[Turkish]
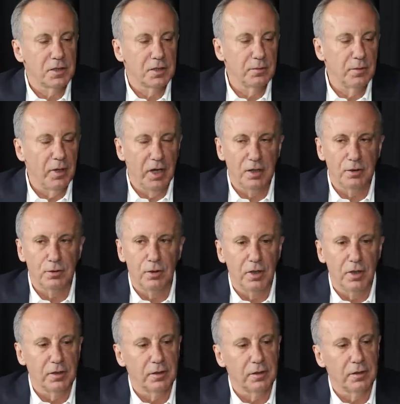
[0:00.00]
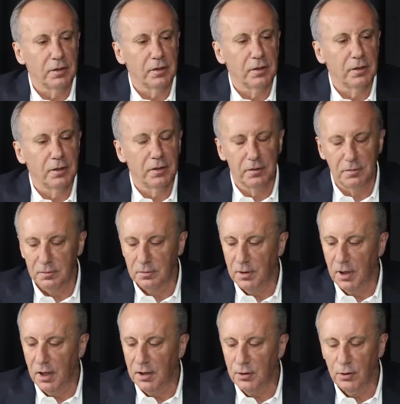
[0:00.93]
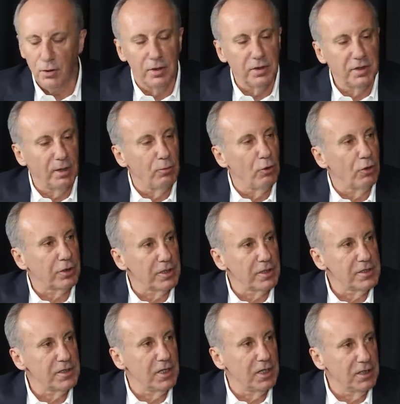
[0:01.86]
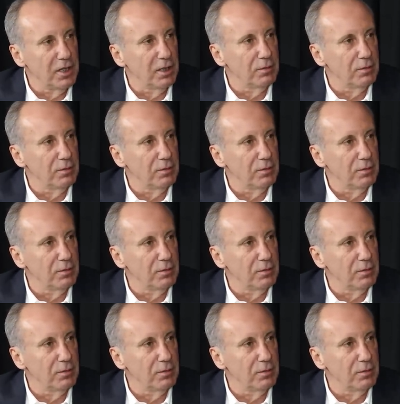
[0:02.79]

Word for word: canım Erdoğan e, Erdoğan demokrasiye Ama